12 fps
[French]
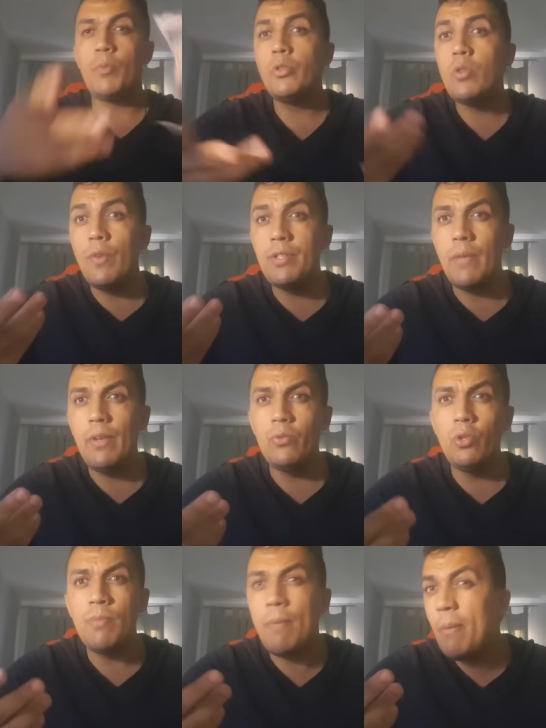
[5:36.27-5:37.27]
Je pense que vous le savez
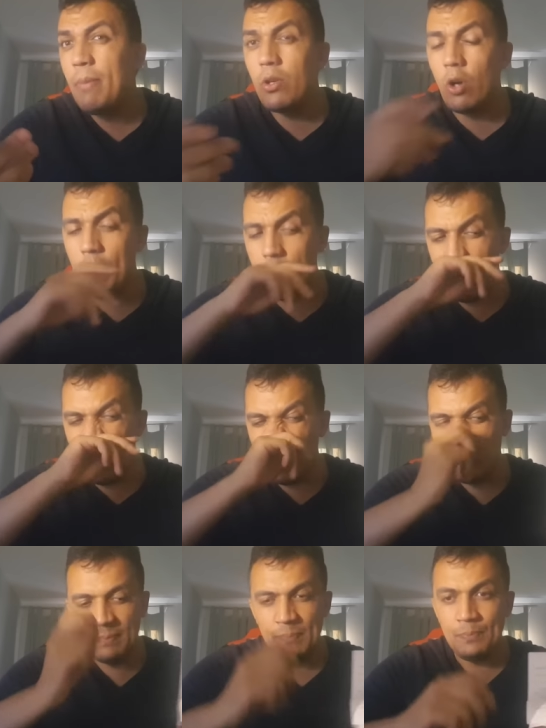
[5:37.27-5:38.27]
tous, même à
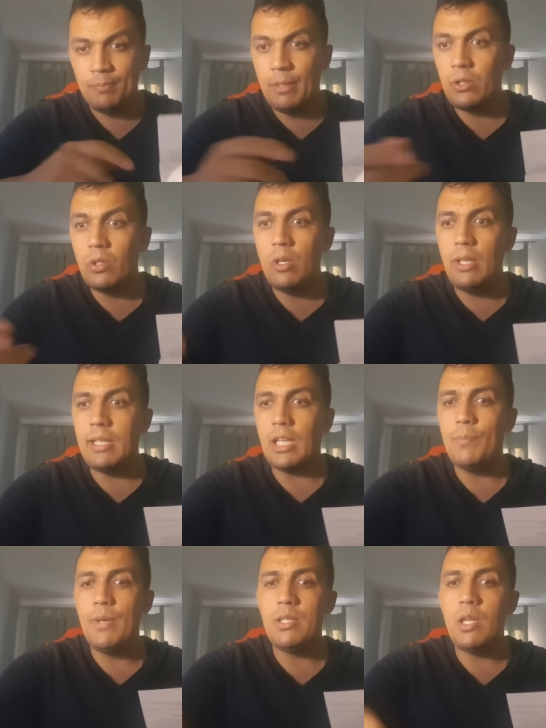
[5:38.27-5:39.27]
Micromania, maintenant les
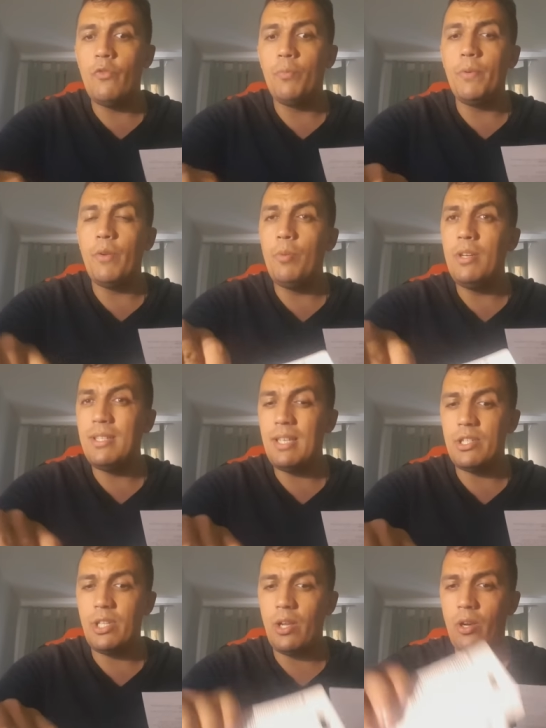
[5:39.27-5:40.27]
cartes PSN, vous ne pouvez plus les
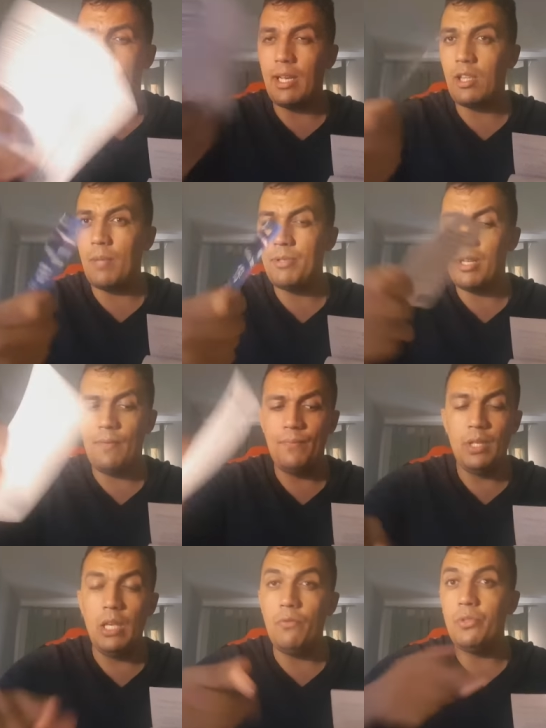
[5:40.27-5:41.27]
acheter en carte comme ça.
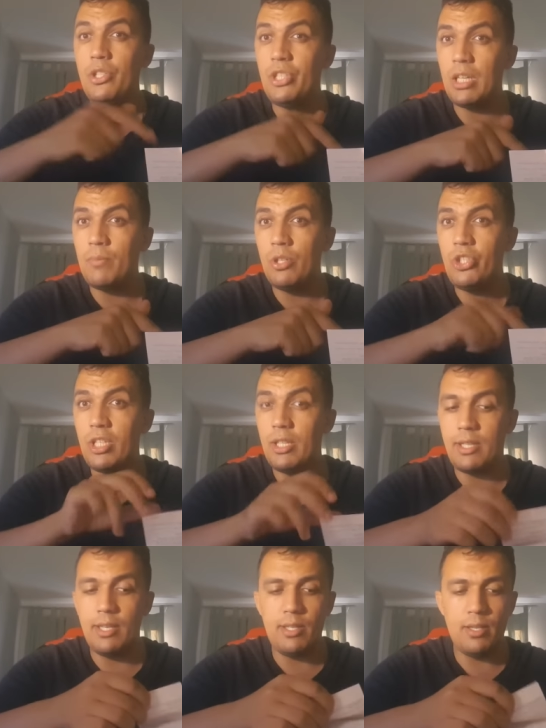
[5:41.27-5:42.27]
Ils vous donnent directement un ticket
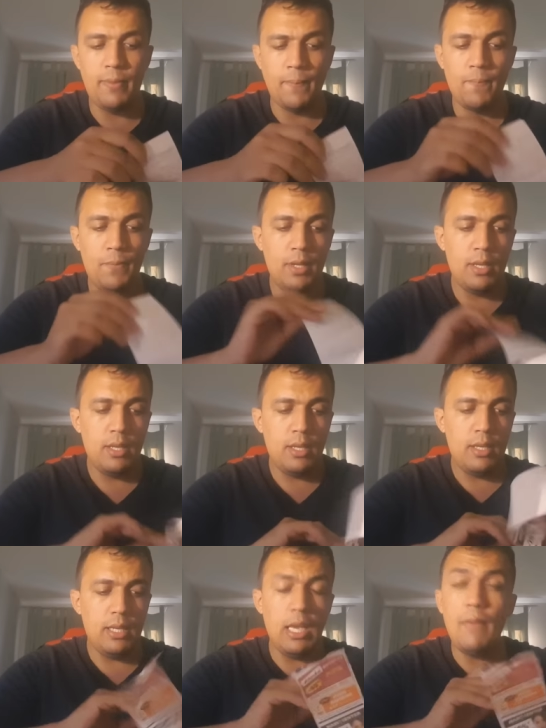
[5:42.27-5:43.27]
de caisse.
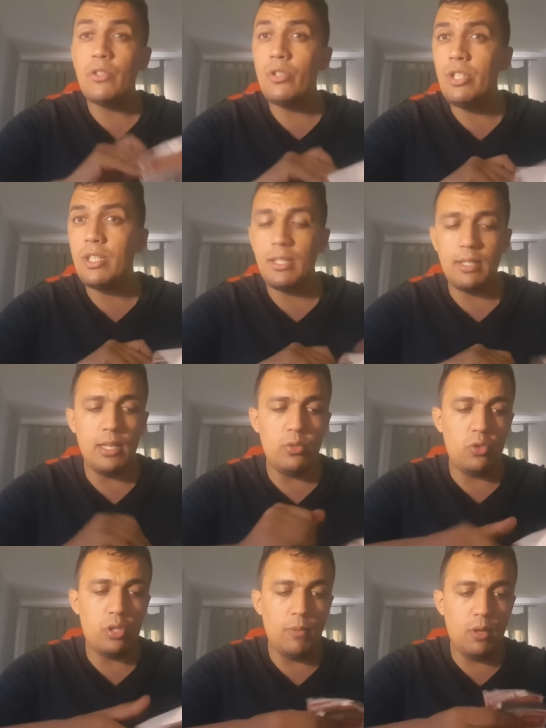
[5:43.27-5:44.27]
Et avec ce ticket de caisse,
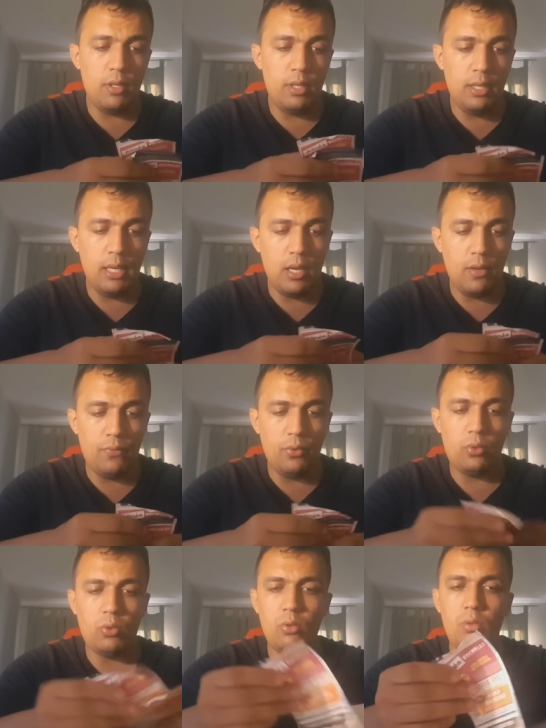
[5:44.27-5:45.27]
justement, il y a
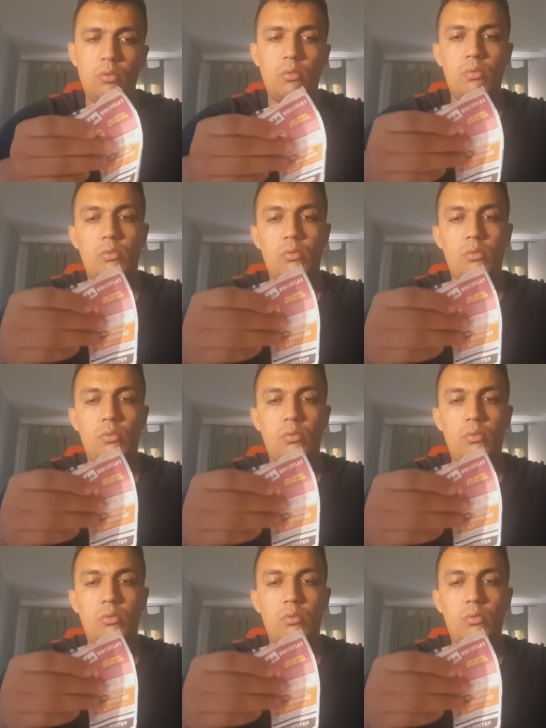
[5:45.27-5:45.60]
votre